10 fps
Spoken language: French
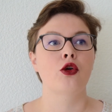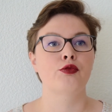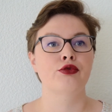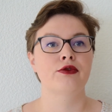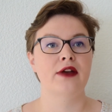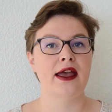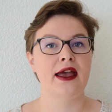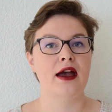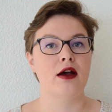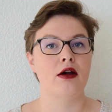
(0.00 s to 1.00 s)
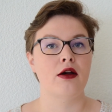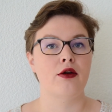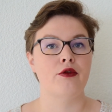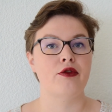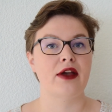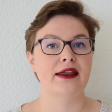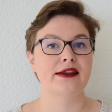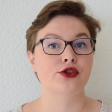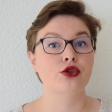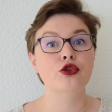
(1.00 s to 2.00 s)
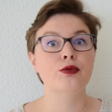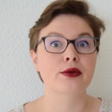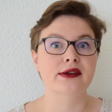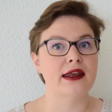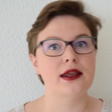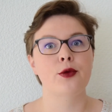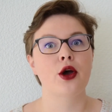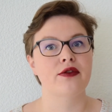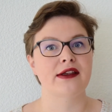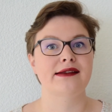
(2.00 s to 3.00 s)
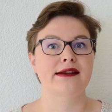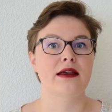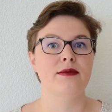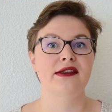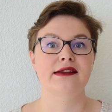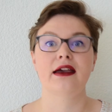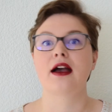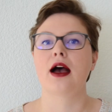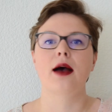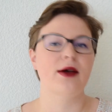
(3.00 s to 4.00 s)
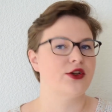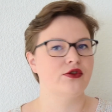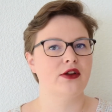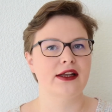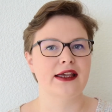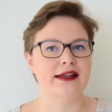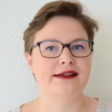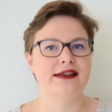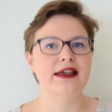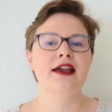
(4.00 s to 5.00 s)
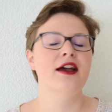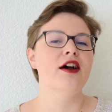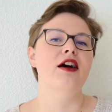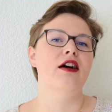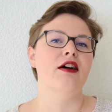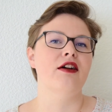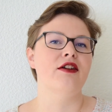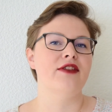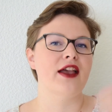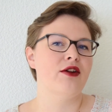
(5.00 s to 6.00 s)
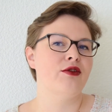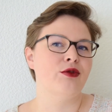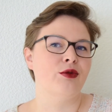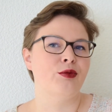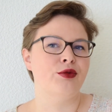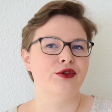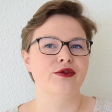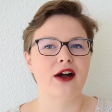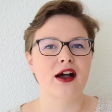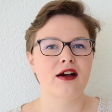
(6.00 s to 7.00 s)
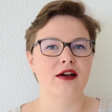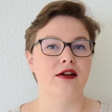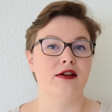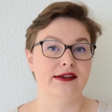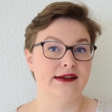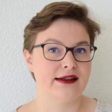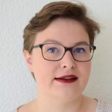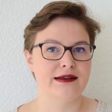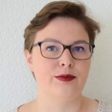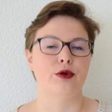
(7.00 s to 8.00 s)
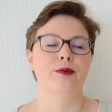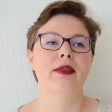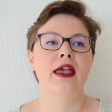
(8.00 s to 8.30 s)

on pouvait euh, faire des choses spontanément avec ses amis, dire ah bah je suis dans le quartier, euh, viens on peut se voir euh, si t'es dispo.